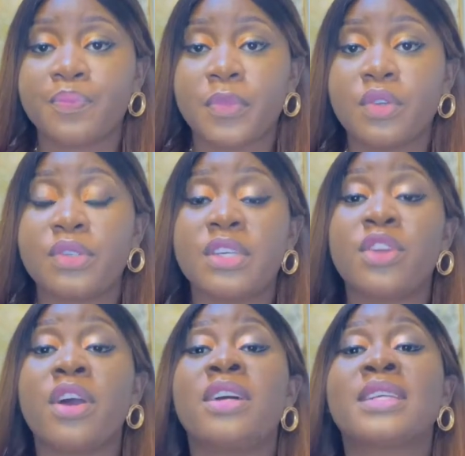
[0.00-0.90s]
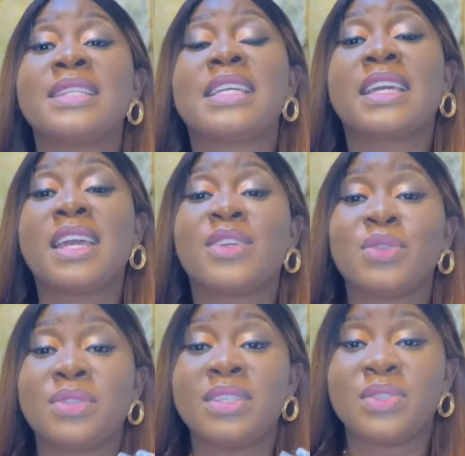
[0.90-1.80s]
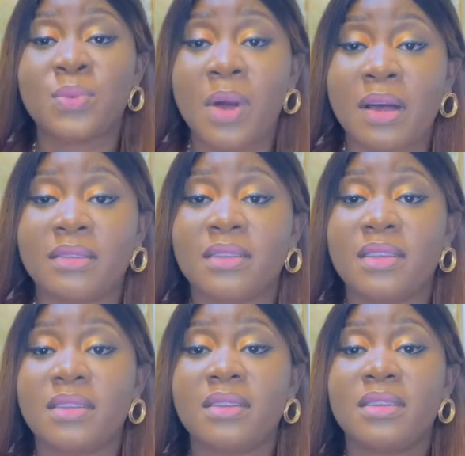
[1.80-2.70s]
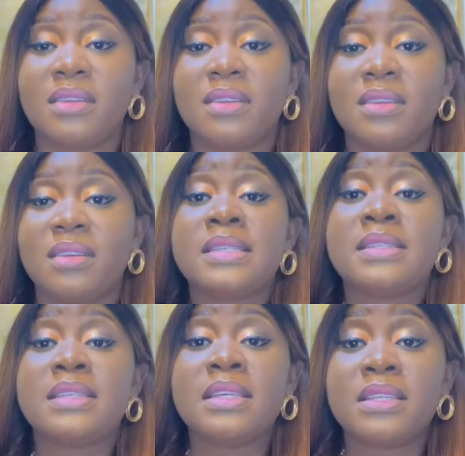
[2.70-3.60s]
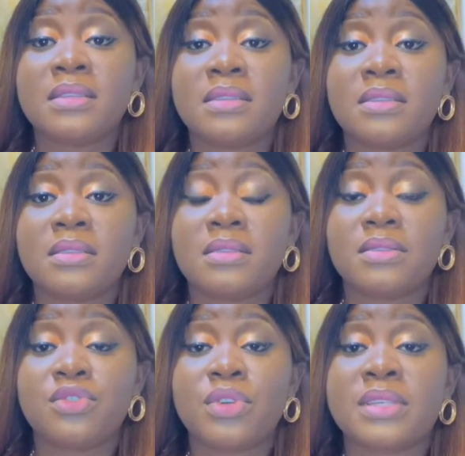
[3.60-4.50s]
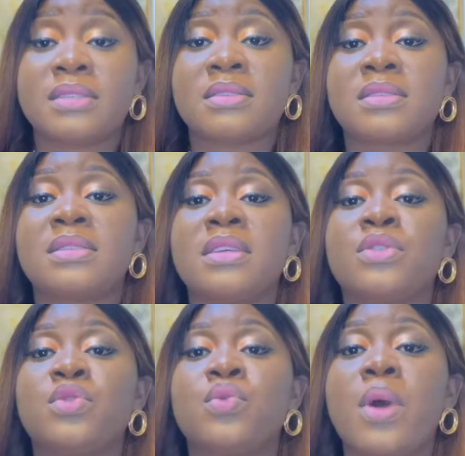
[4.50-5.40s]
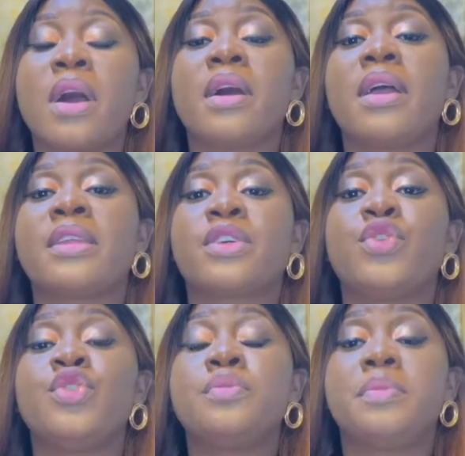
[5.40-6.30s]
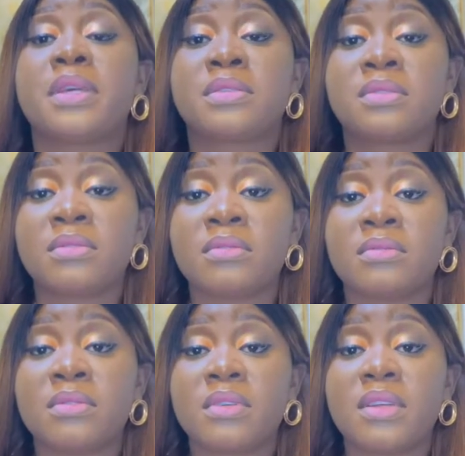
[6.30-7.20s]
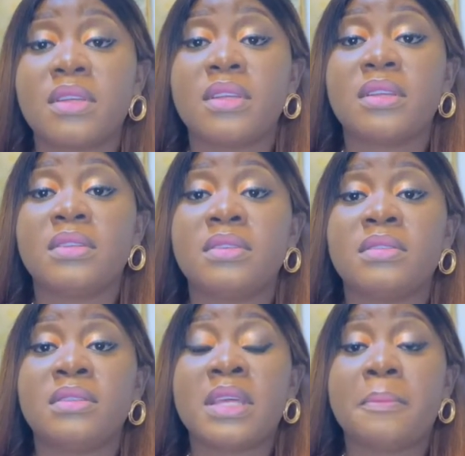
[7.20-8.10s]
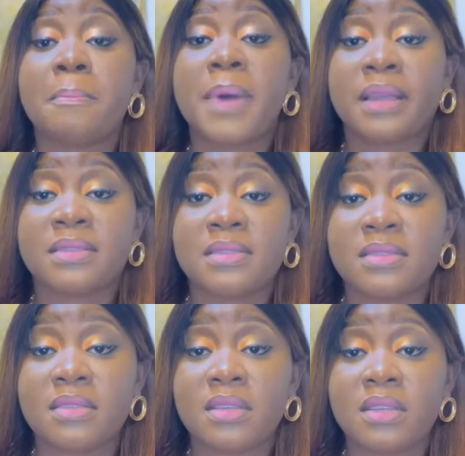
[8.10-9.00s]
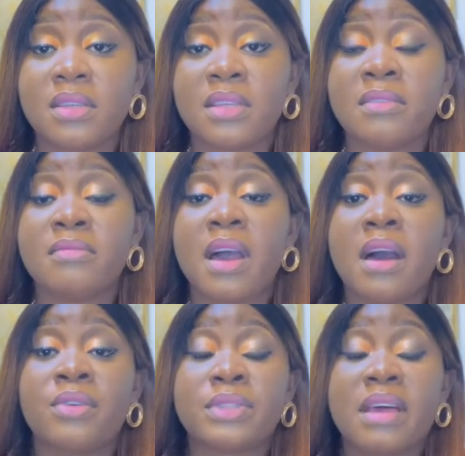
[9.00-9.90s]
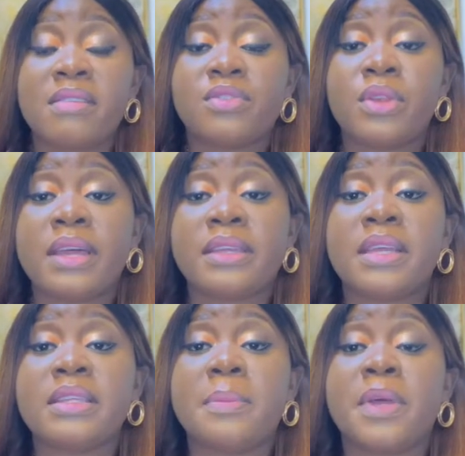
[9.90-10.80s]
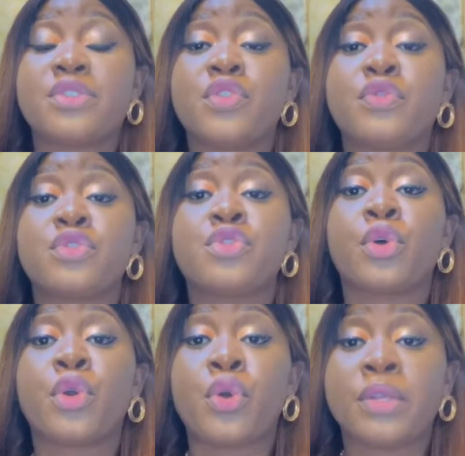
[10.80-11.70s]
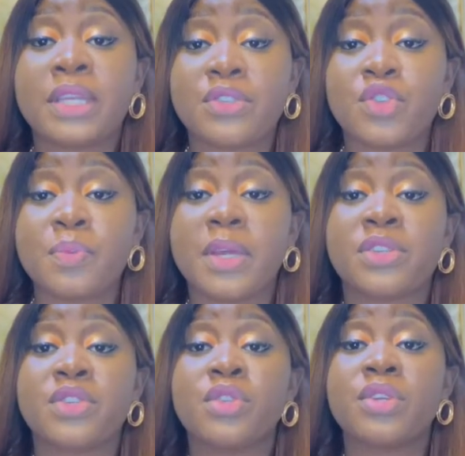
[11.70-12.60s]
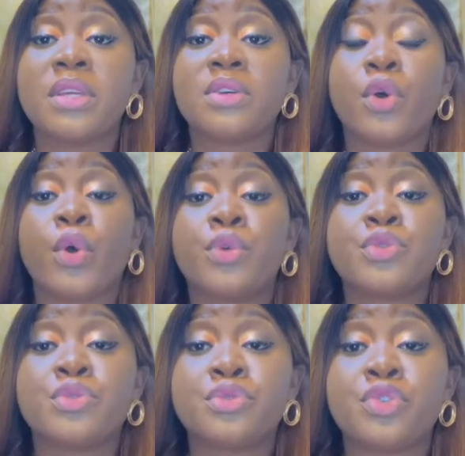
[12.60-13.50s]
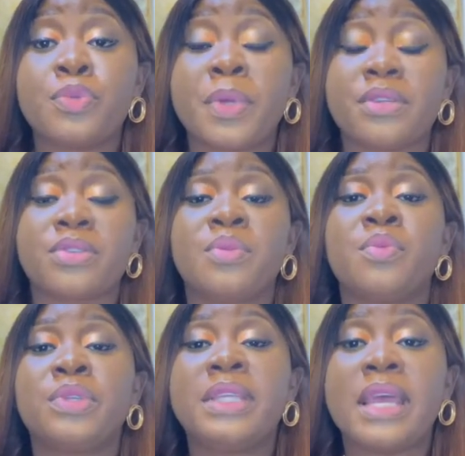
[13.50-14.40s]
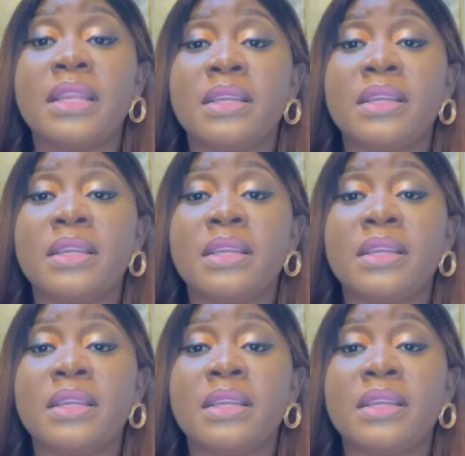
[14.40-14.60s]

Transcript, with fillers: Le Seigneur est en train d'écrire ton histoire. Si tu es censé, toi, être une personne d'impact qui, au travers de laquelle des personnes vont se reconnaître, une personne ressource, une personne modèle,